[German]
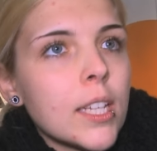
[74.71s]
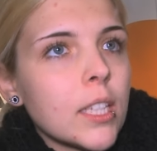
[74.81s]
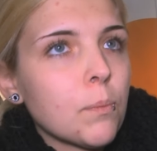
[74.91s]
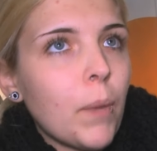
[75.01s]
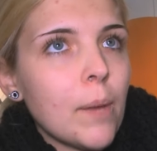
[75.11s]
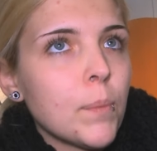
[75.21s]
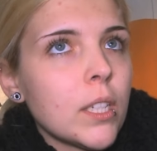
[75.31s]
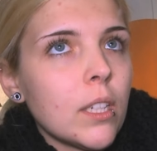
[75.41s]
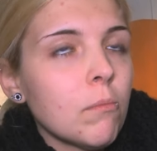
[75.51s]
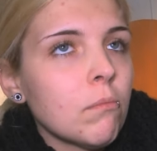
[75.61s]
Es
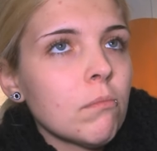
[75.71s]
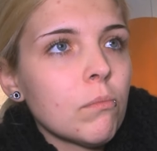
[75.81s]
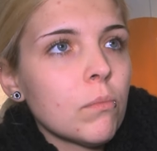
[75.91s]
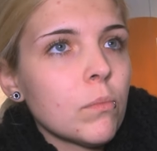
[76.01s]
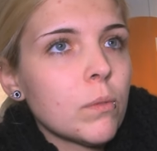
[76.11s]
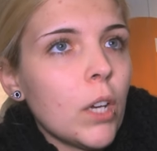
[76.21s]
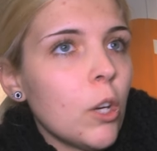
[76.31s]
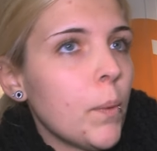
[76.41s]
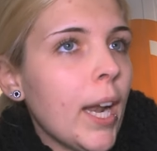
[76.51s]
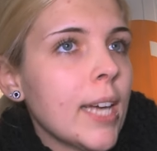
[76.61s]
bleibt ihm
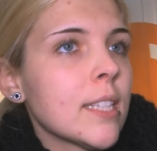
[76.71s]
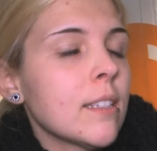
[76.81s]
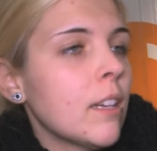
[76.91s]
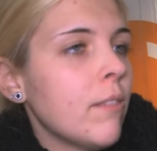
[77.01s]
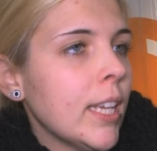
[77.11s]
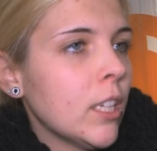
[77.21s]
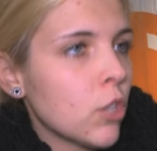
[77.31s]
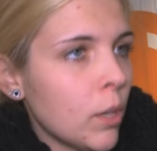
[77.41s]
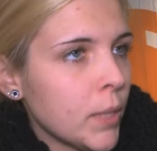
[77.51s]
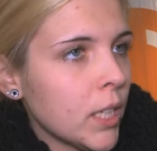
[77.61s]
überlassen, in welchen
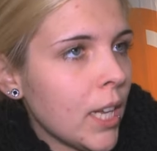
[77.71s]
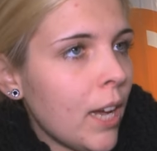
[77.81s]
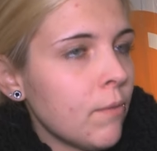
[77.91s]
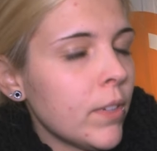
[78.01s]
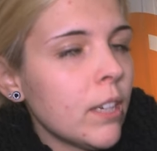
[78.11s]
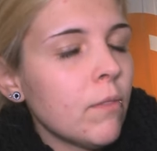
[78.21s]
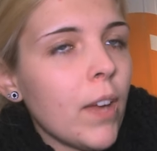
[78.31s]
Shops er es haben will.